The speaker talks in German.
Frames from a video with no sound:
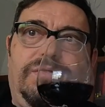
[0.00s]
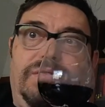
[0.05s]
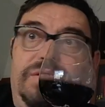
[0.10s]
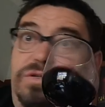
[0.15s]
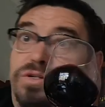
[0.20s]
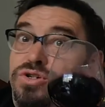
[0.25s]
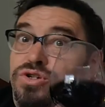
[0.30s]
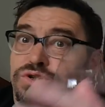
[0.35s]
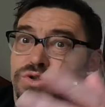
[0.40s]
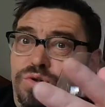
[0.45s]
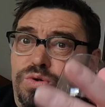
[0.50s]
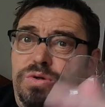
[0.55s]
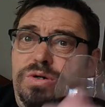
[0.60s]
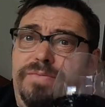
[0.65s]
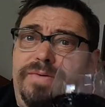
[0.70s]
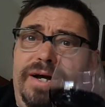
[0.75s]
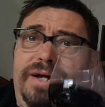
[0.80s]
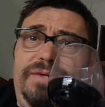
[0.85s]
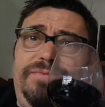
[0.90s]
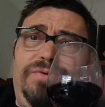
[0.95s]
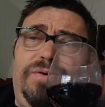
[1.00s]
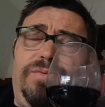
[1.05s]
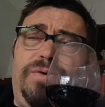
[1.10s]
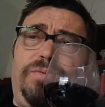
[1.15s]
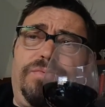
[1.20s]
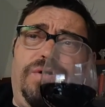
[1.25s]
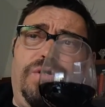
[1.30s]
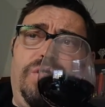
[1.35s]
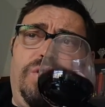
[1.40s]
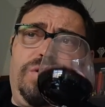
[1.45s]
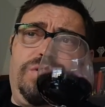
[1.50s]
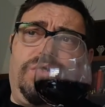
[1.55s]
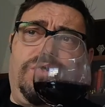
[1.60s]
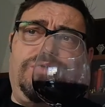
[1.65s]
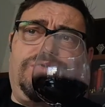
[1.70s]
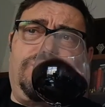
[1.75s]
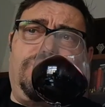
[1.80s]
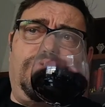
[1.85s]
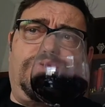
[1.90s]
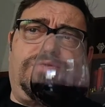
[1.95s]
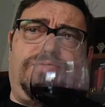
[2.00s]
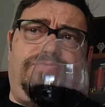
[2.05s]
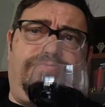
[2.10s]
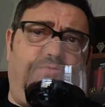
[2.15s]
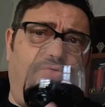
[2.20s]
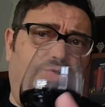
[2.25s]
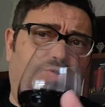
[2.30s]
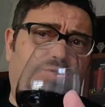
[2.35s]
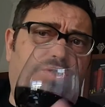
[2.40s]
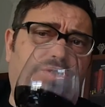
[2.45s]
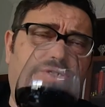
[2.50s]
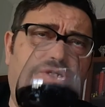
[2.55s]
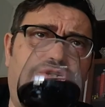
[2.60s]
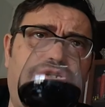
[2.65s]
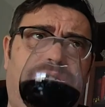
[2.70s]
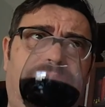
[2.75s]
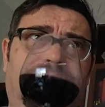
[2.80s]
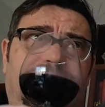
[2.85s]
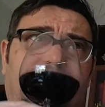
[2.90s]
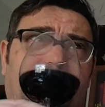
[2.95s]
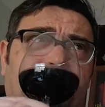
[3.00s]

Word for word: es ist ein junger Wein, warum haben wir heute ausgesucht? fruchtig ist er.